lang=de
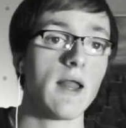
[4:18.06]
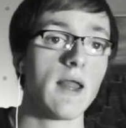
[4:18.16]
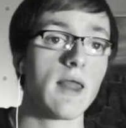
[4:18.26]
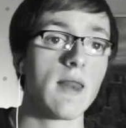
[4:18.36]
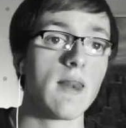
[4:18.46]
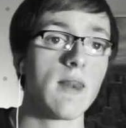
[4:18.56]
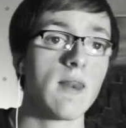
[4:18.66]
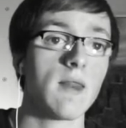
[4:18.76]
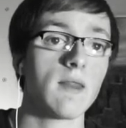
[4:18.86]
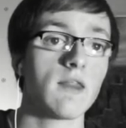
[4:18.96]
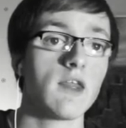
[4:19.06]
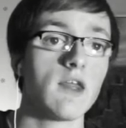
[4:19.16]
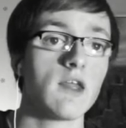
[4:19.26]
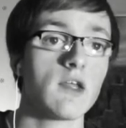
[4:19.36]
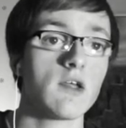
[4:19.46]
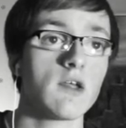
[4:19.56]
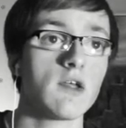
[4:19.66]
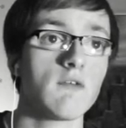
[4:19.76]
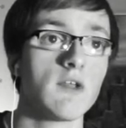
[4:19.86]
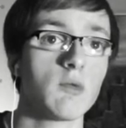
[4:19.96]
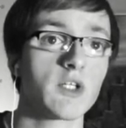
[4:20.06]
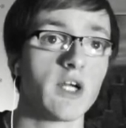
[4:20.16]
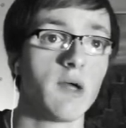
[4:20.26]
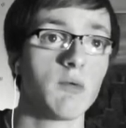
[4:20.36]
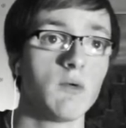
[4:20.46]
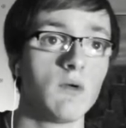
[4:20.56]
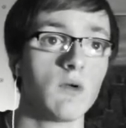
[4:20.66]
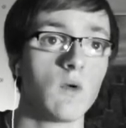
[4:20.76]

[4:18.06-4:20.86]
in die Videobeschreibung.